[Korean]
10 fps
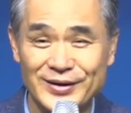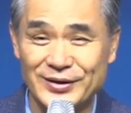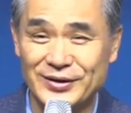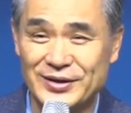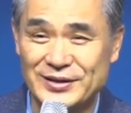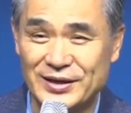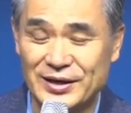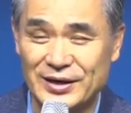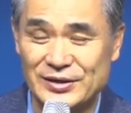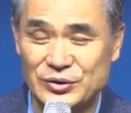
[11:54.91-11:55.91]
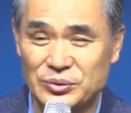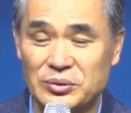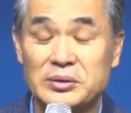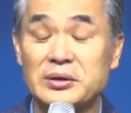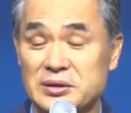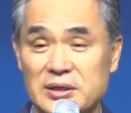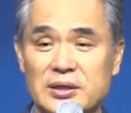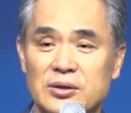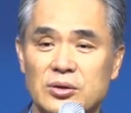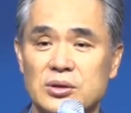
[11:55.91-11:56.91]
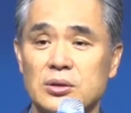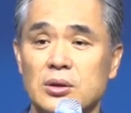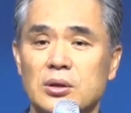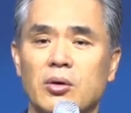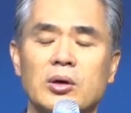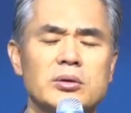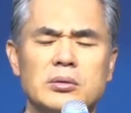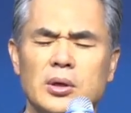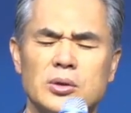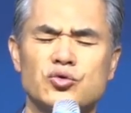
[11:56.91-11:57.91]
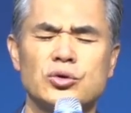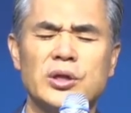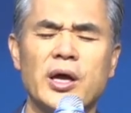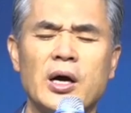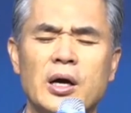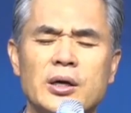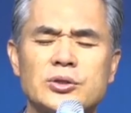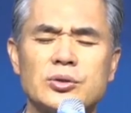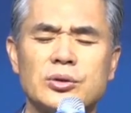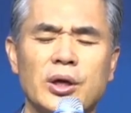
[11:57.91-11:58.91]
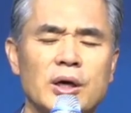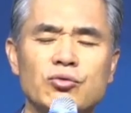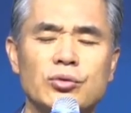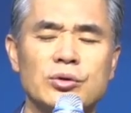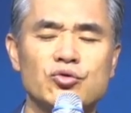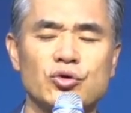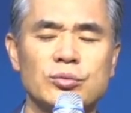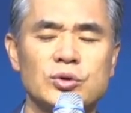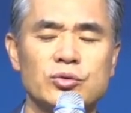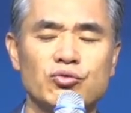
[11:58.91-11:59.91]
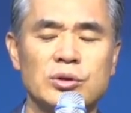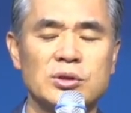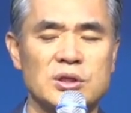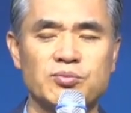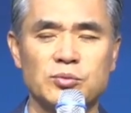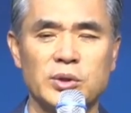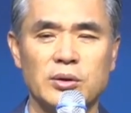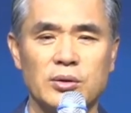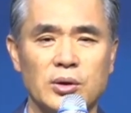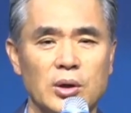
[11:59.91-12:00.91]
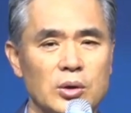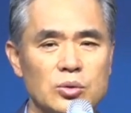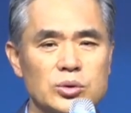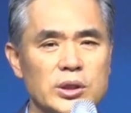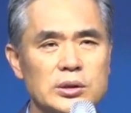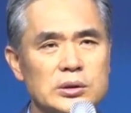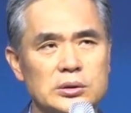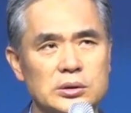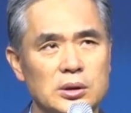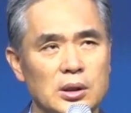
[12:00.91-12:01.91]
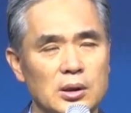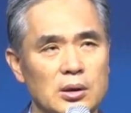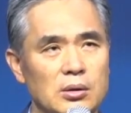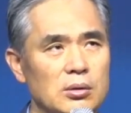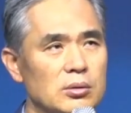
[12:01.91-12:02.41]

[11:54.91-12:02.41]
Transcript: 이렇게 생각할 정도로 그렇게 살아가요. 아니 내 안에서 내가 누리는 주님을 누리는 기쁨이에요. 요새는 어,